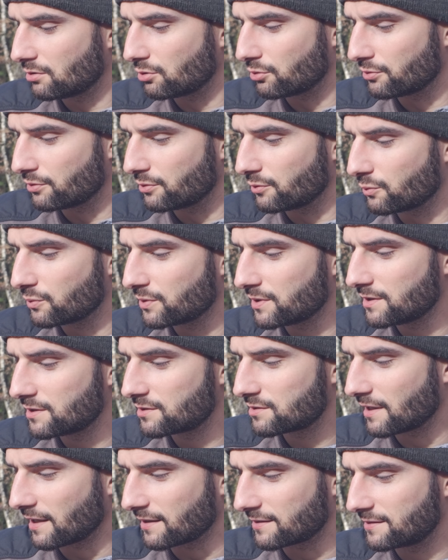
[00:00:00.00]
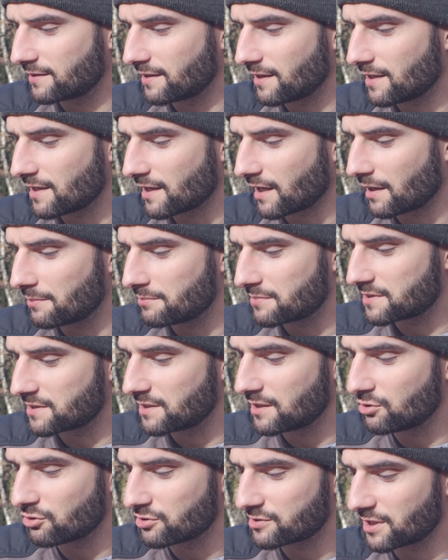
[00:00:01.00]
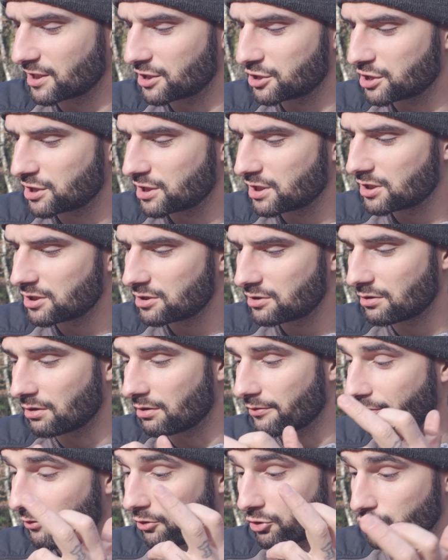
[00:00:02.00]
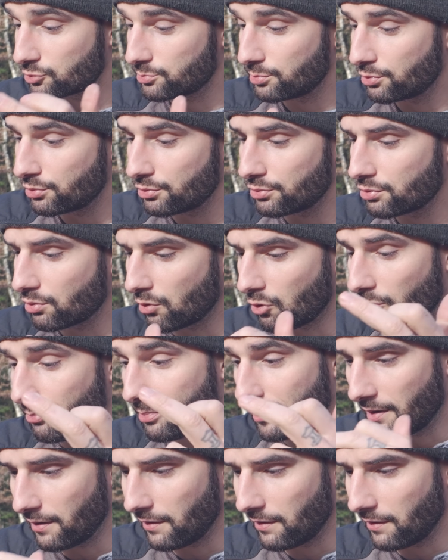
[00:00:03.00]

8, euh, RTL, RMC, Nostalgie, euh, France Bleu, Europe